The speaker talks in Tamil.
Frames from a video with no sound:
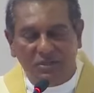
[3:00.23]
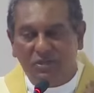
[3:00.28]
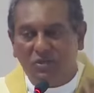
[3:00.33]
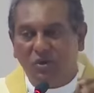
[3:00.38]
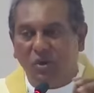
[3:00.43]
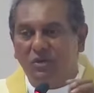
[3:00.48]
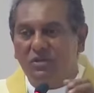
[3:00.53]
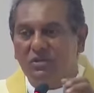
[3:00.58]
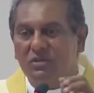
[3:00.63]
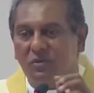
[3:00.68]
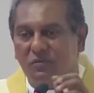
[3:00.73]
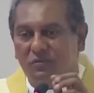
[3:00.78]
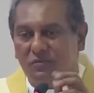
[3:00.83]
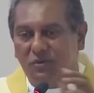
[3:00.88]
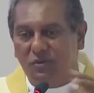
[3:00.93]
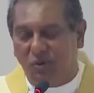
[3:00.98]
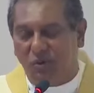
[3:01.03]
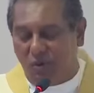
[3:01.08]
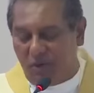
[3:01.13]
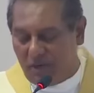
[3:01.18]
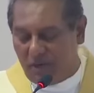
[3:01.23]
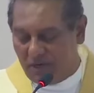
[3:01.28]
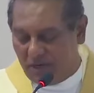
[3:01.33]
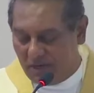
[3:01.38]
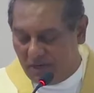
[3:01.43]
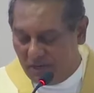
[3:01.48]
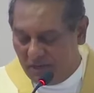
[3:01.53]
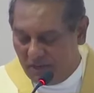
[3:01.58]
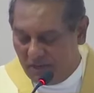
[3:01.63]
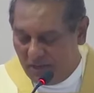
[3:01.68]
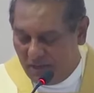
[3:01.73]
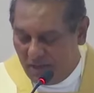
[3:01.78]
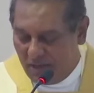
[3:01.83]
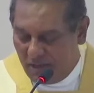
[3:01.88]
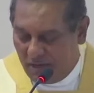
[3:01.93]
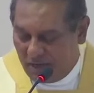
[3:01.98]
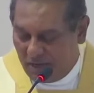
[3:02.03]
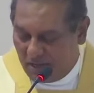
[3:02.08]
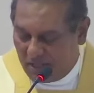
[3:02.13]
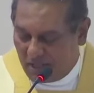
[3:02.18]
சாஸ் ஆஃப் ஜாய்
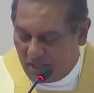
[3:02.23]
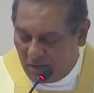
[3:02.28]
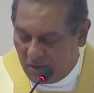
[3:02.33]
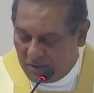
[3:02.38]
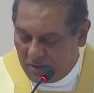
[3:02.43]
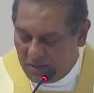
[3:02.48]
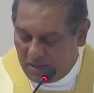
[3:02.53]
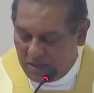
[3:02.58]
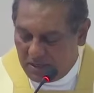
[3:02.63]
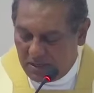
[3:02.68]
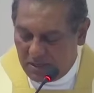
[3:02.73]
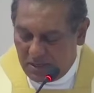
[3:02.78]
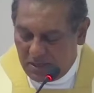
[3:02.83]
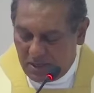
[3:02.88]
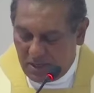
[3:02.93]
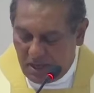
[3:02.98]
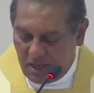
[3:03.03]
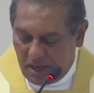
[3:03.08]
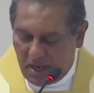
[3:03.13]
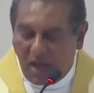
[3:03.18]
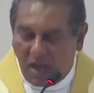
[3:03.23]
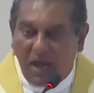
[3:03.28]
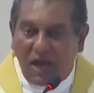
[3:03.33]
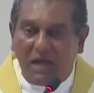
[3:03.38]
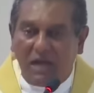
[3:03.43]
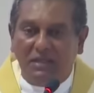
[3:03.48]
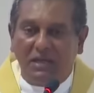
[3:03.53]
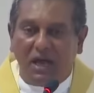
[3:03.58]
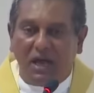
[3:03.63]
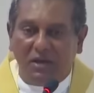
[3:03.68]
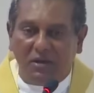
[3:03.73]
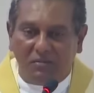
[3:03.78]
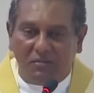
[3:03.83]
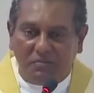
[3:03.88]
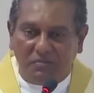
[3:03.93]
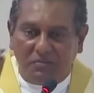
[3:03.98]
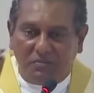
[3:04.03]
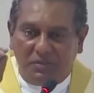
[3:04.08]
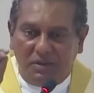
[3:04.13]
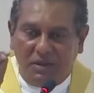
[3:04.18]
அதாவது ஆதாரம்
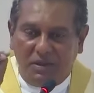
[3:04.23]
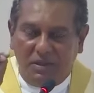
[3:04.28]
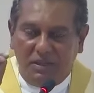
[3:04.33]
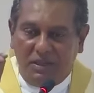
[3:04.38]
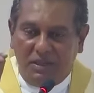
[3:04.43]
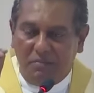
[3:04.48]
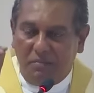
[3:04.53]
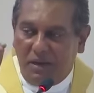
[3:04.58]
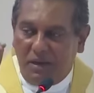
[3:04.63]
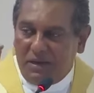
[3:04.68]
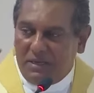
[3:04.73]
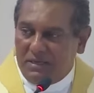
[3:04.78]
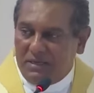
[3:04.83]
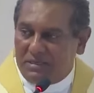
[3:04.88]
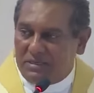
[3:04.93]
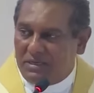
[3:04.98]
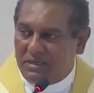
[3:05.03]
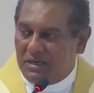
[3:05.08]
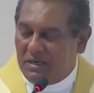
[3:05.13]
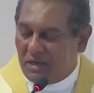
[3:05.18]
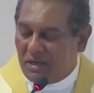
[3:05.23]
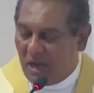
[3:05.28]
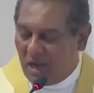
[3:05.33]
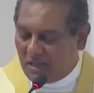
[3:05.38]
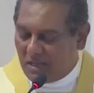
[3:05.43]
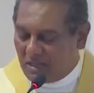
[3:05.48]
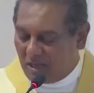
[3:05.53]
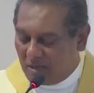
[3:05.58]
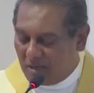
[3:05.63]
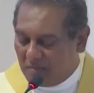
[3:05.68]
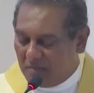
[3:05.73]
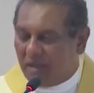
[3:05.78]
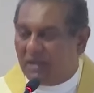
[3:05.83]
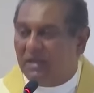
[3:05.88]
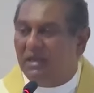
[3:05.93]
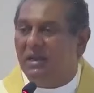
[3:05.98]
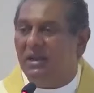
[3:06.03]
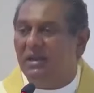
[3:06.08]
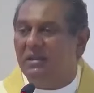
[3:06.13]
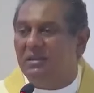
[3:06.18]
இந்த மகிழ்ச்சியின் ஆதாரம்
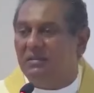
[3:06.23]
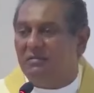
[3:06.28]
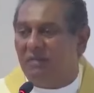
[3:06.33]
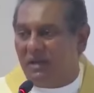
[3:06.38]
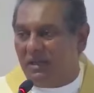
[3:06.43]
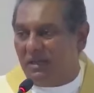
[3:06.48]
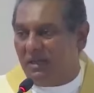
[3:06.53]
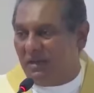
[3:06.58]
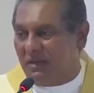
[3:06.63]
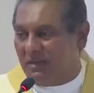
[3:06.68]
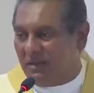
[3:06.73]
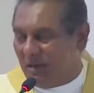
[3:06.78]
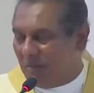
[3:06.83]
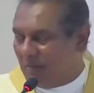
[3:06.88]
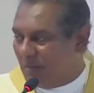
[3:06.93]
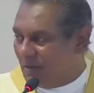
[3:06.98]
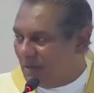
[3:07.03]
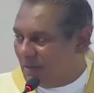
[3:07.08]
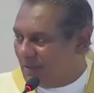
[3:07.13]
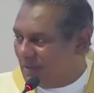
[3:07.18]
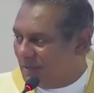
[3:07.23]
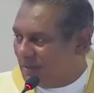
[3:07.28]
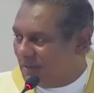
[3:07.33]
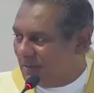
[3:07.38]
எங்கிருந்து வருகிறது நம்மளுக்கு